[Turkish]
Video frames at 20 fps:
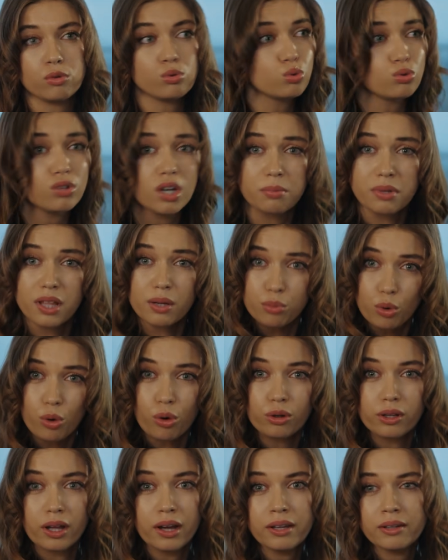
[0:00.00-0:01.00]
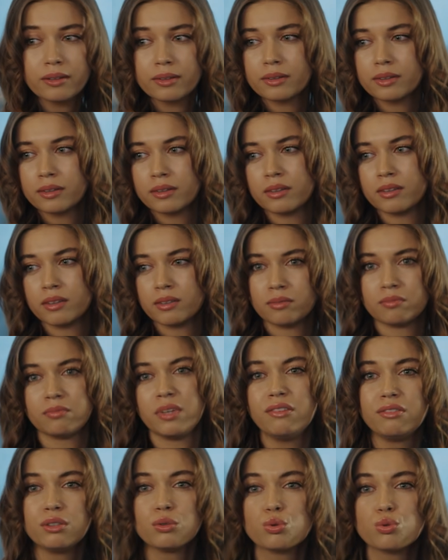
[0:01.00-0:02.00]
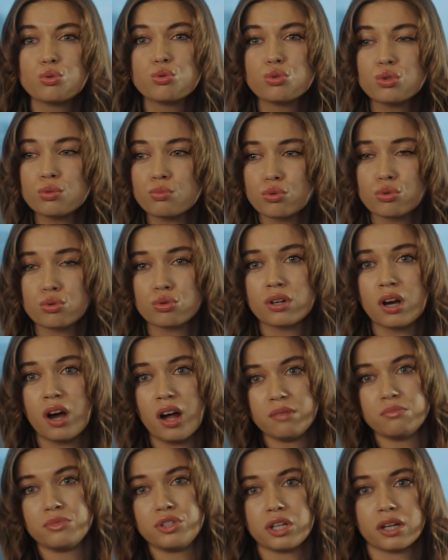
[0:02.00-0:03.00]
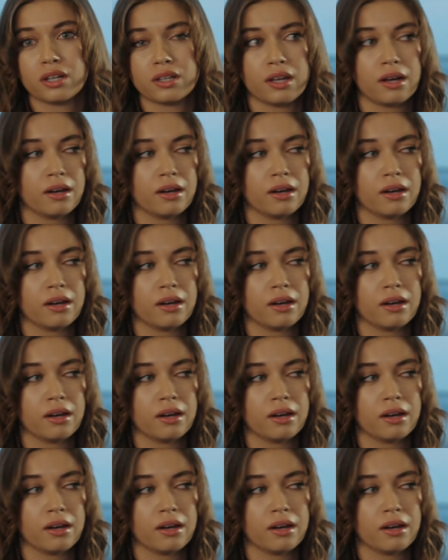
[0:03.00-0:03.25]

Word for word: Üstüne bir de bu olay. Evin huzuru muzuru kalmayacak